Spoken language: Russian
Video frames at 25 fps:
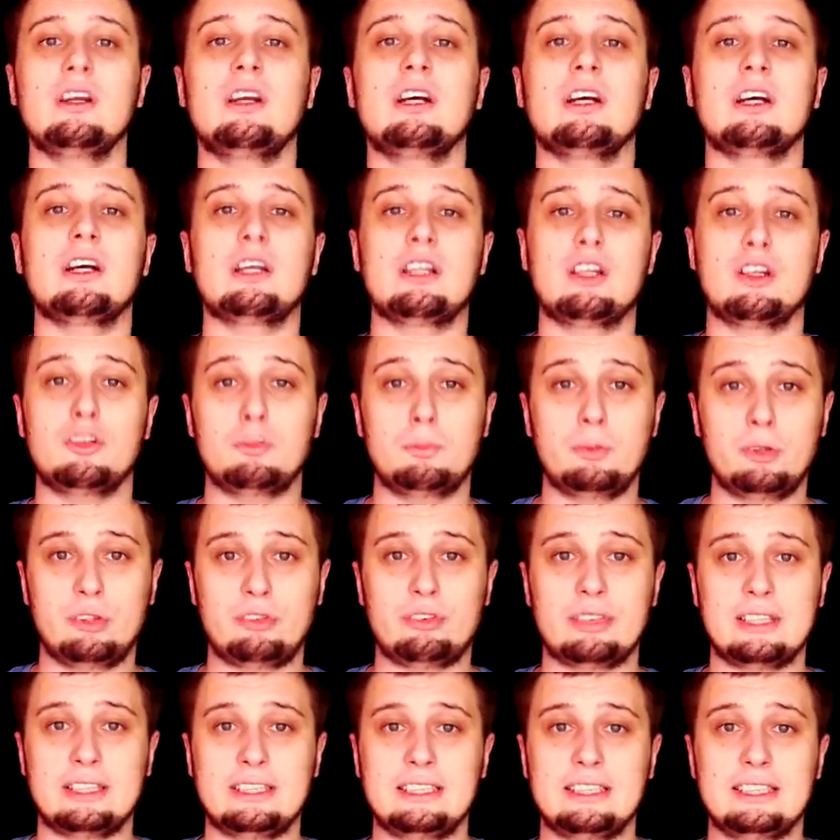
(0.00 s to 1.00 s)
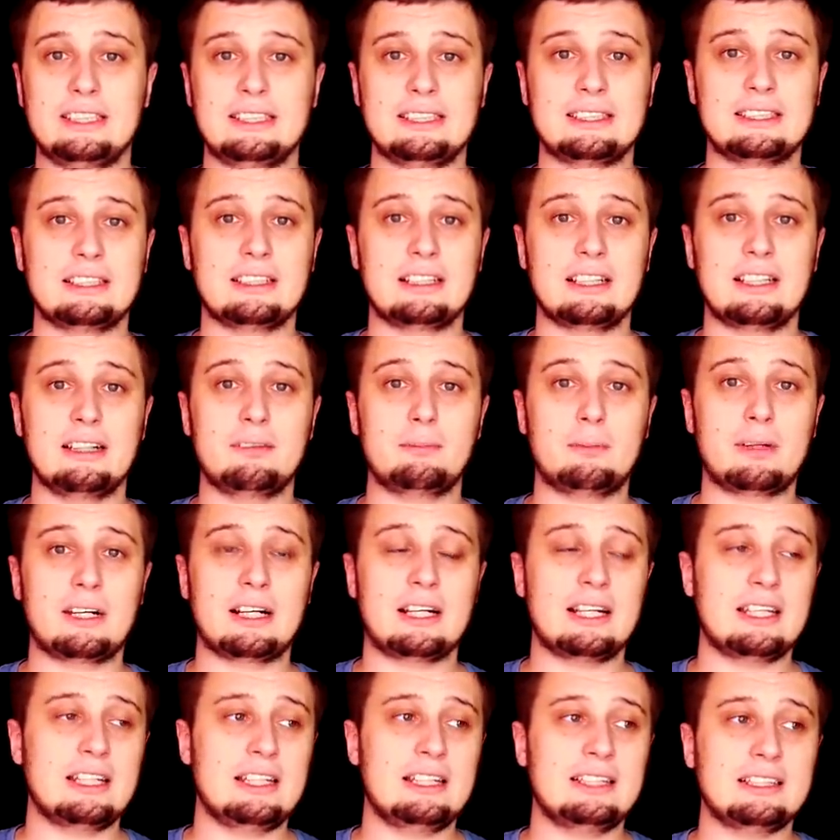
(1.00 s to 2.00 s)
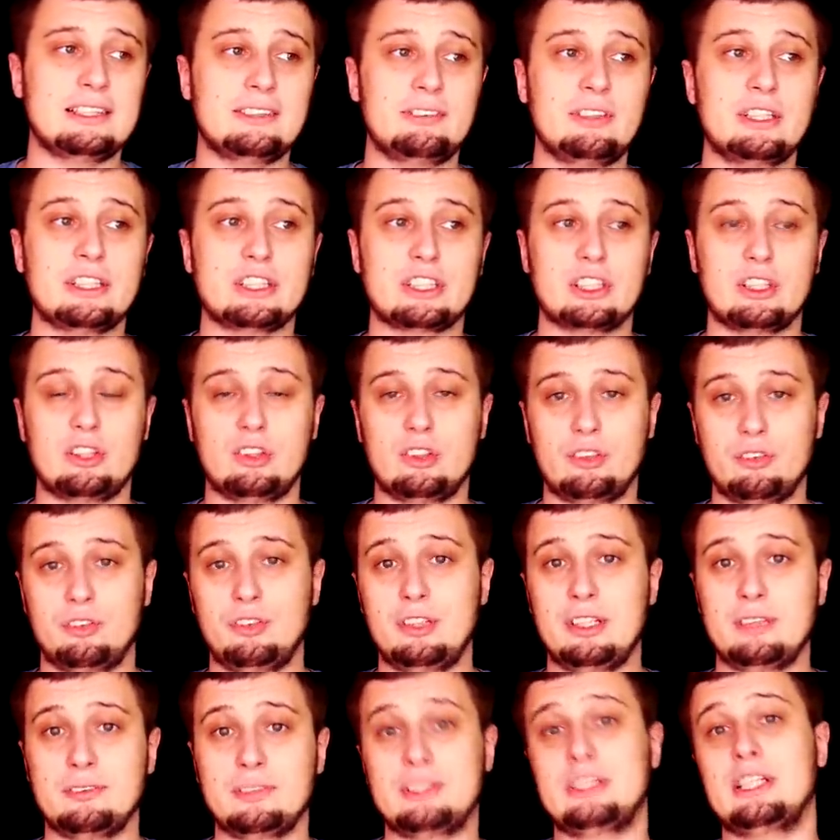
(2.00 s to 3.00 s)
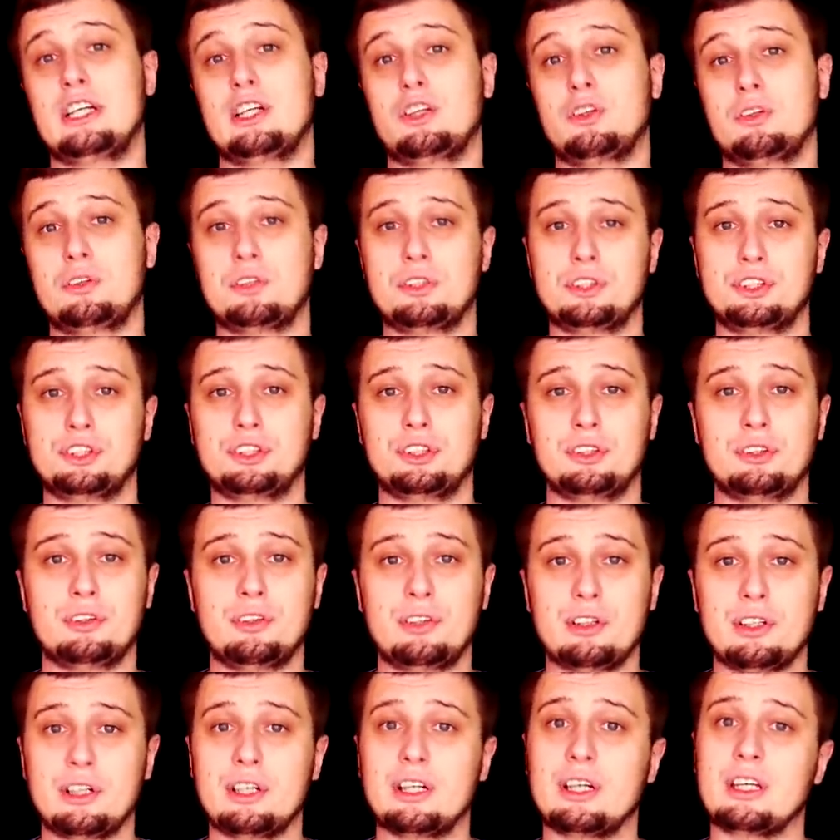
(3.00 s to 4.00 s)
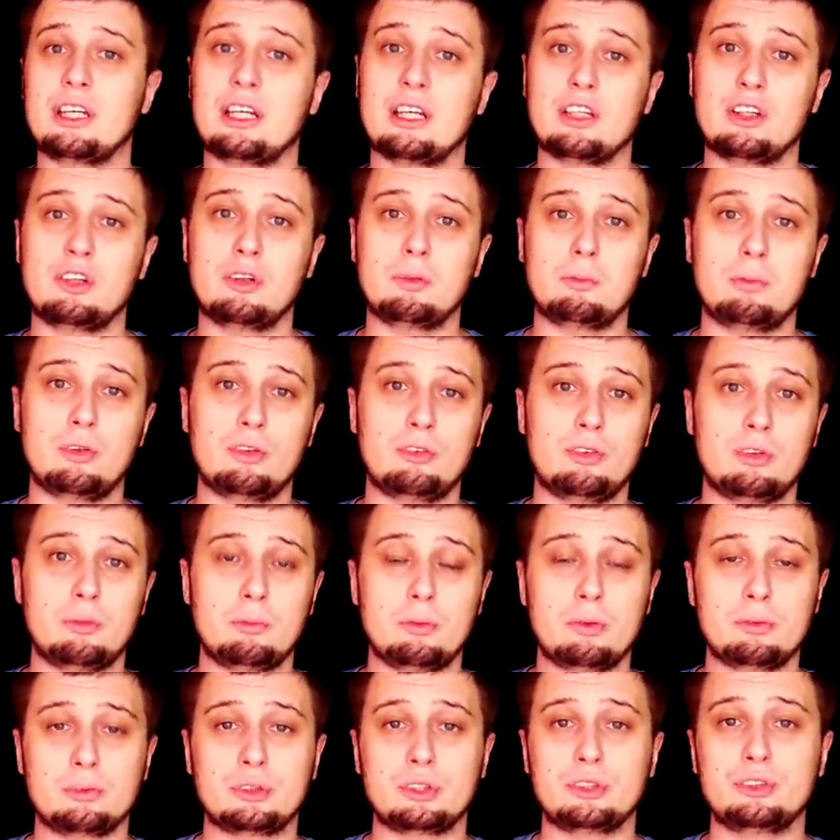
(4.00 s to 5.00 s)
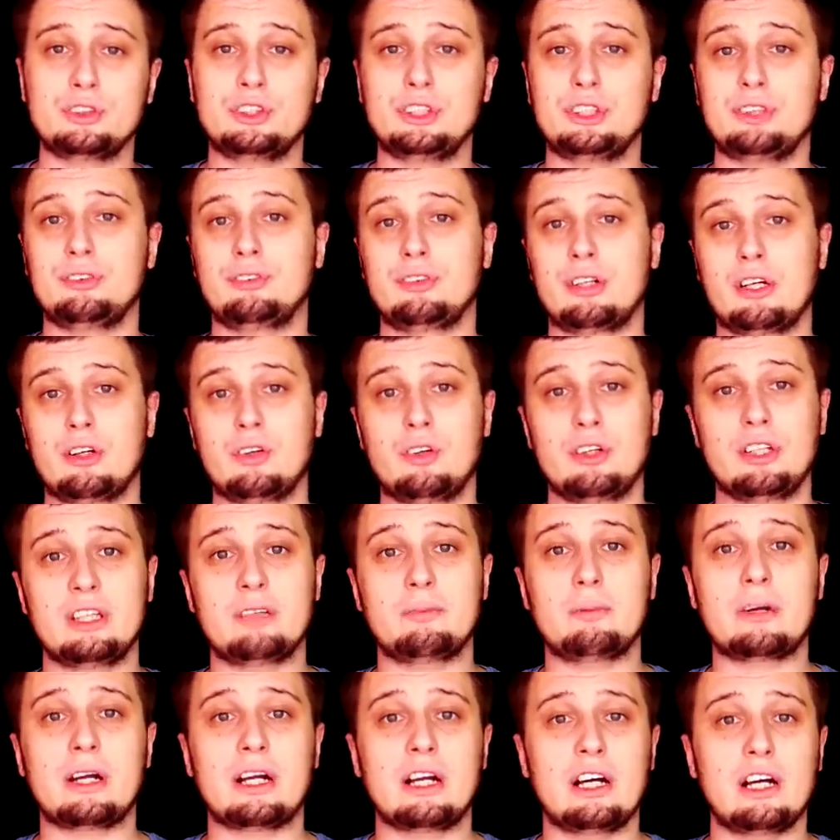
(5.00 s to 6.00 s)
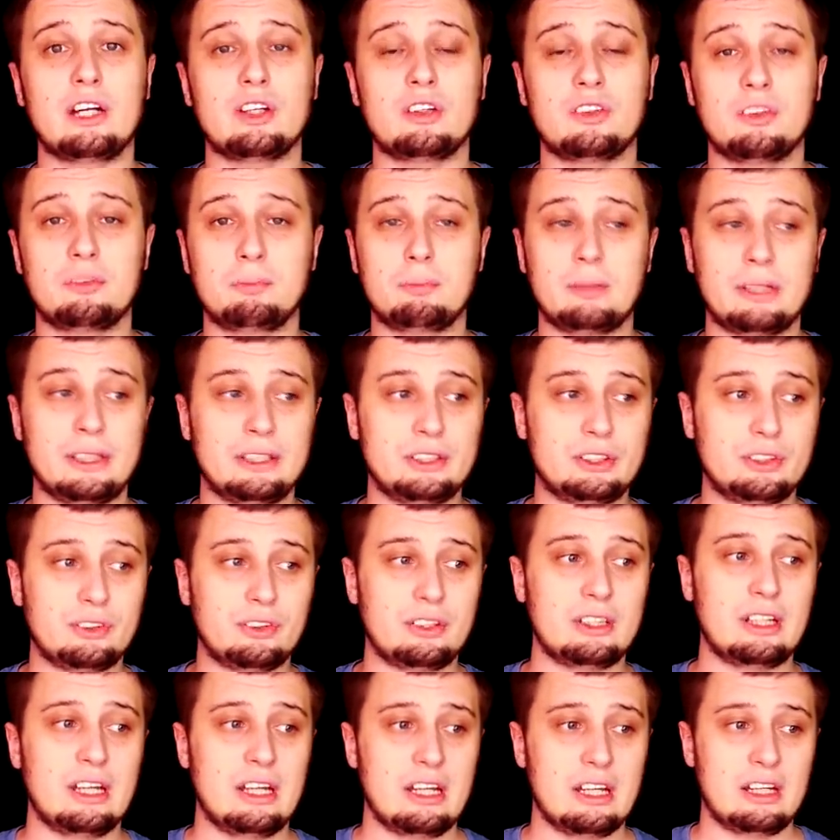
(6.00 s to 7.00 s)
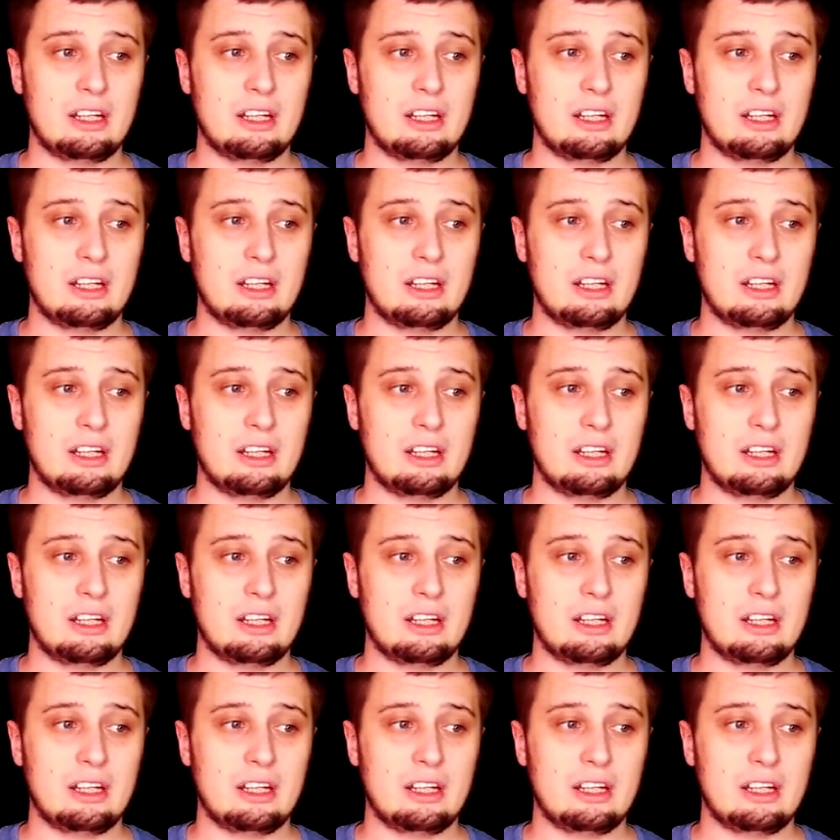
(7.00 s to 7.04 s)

Когда он будет в России и СНГ, пока неизвестно, но фильм снят очень дорого, я думаю, в любом случае в какой-то прокат он пойдет счет.